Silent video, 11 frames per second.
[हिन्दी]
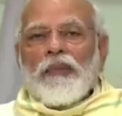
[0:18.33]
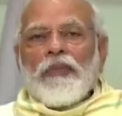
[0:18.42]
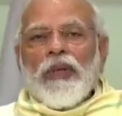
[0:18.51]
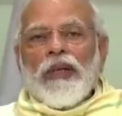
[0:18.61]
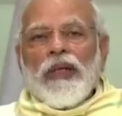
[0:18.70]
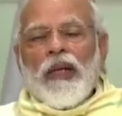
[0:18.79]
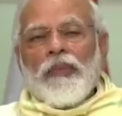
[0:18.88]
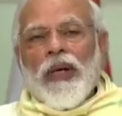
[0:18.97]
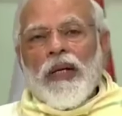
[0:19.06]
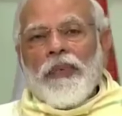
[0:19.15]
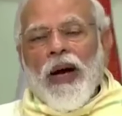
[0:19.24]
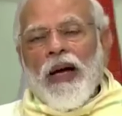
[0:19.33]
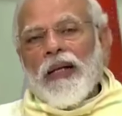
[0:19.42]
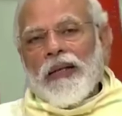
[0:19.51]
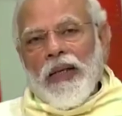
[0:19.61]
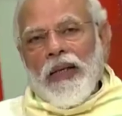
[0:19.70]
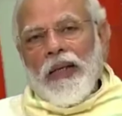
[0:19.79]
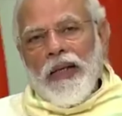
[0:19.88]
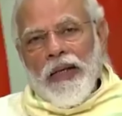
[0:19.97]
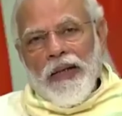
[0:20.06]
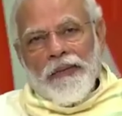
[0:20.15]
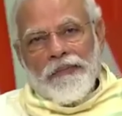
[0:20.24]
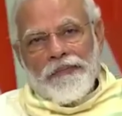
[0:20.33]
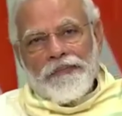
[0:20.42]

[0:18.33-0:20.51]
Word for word: आत्मनिर्भर भारत के लिए